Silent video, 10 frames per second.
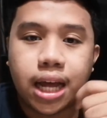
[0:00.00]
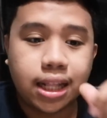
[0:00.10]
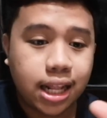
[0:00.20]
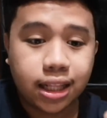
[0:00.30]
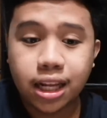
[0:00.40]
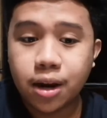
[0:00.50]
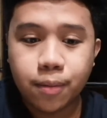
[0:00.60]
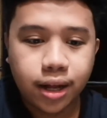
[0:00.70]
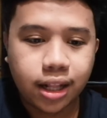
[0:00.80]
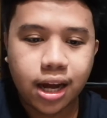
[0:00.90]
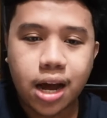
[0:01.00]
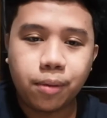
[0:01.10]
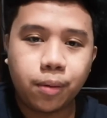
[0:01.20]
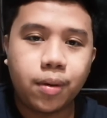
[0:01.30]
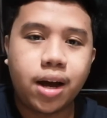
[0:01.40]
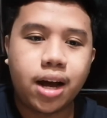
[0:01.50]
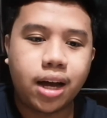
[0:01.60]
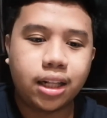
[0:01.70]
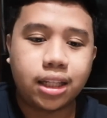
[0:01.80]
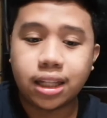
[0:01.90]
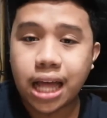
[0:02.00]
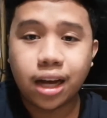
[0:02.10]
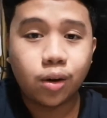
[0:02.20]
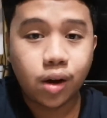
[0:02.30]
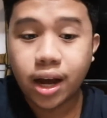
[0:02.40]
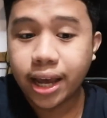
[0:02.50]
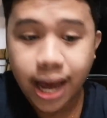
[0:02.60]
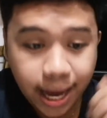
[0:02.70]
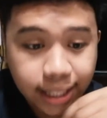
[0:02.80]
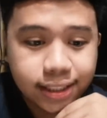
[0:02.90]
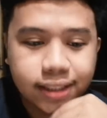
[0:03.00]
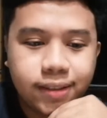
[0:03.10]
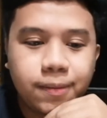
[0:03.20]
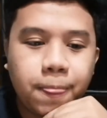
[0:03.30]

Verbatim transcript: na-unlock na naman ang aming mga natatagong kakayahan